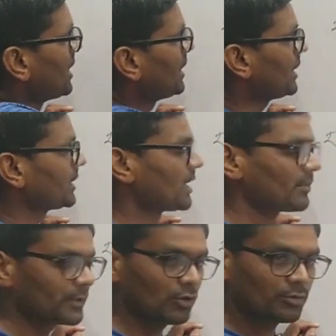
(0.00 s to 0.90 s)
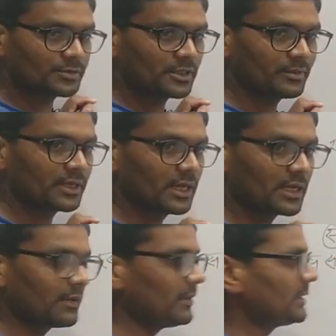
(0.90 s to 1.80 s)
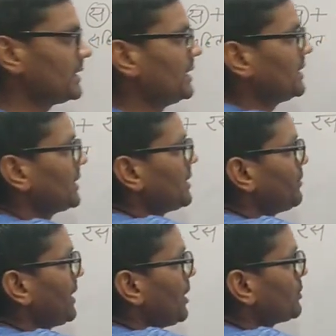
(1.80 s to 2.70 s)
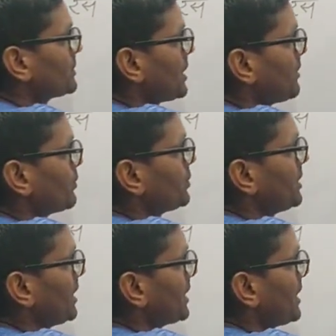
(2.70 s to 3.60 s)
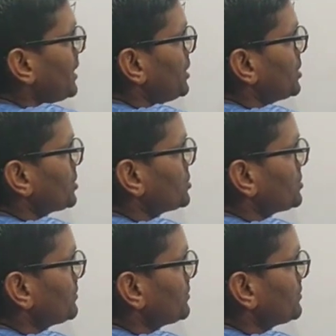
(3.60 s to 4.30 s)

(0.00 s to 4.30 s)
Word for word: लेकिन आपके ऑप्शन में क्या क्या मिलते हैं देखिए पहला ऑप्शन आपको दिया गया है नीरस